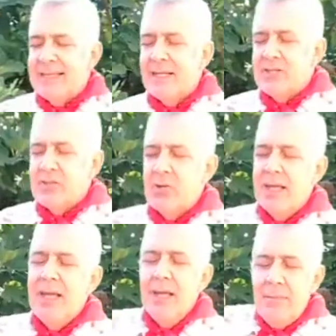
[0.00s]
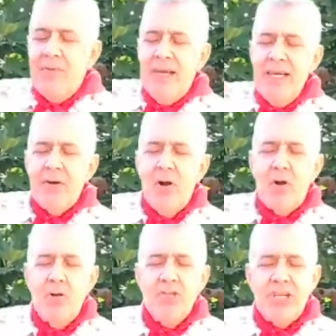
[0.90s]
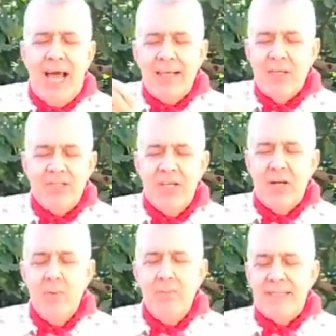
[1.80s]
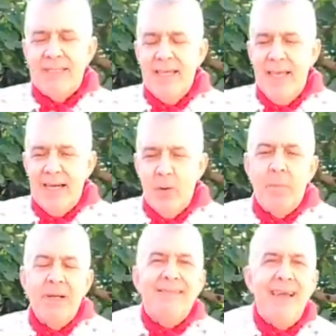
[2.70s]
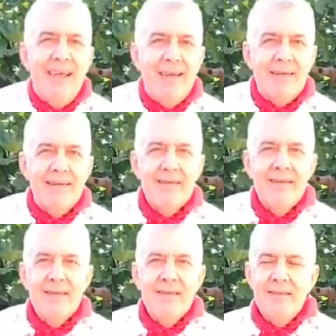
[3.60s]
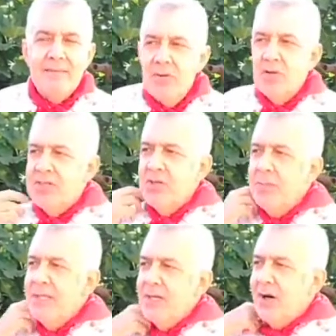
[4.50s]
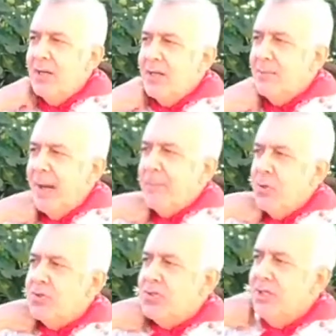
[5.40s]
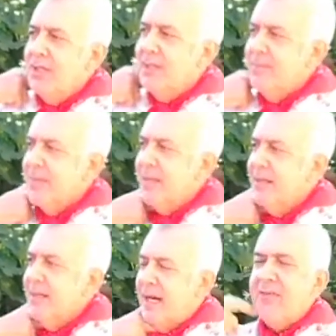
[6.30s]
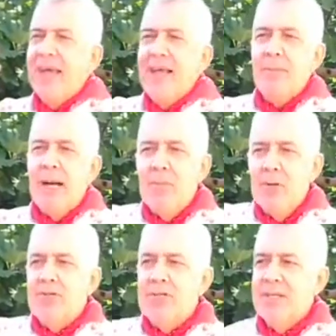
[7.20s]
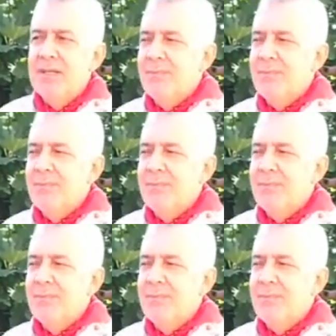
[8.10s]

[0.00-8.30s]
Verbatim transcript: al sole, poi venivano conciate, c'era un mestiere, un bedere, uno zio mio, Mammucci, Raffaele Mammucci,